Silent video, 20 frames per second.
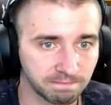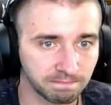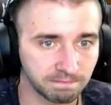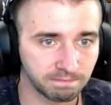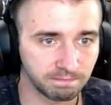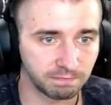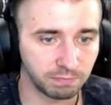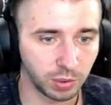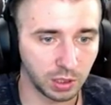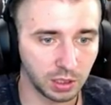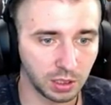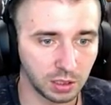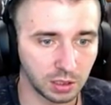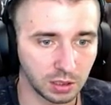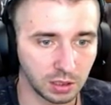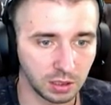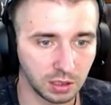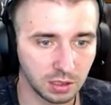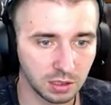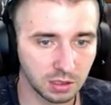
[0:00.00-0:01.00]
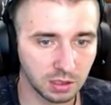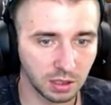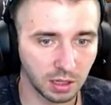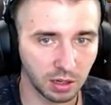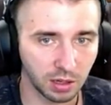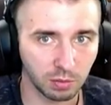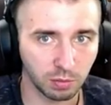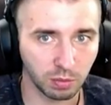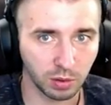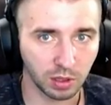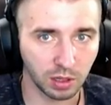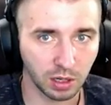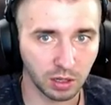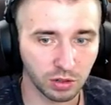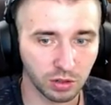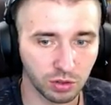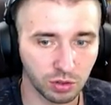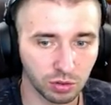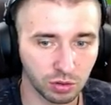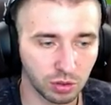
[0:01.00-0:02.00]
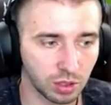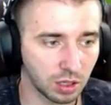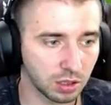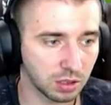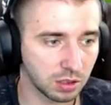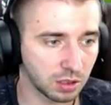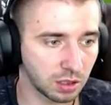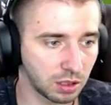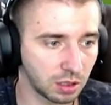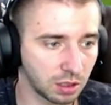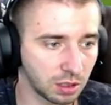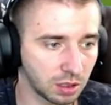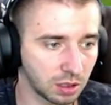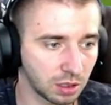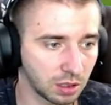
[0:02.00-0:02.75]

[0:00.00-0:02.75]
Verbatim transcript: Блин, не знаю пока еще. Сейчас я их